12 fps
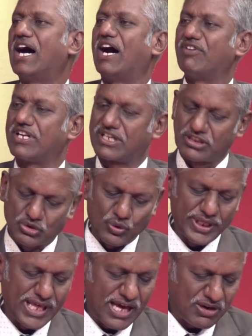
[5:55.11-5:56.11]
அவனுக்கு
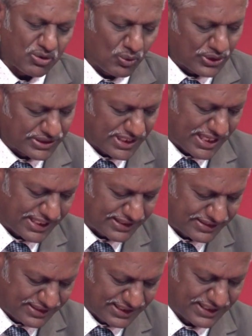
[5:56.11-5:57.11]
துணையாக கொடுத்தார்
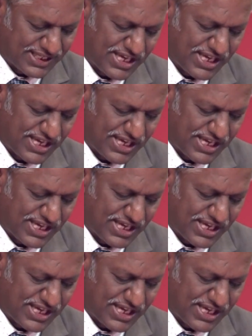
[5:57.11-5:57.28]
என்று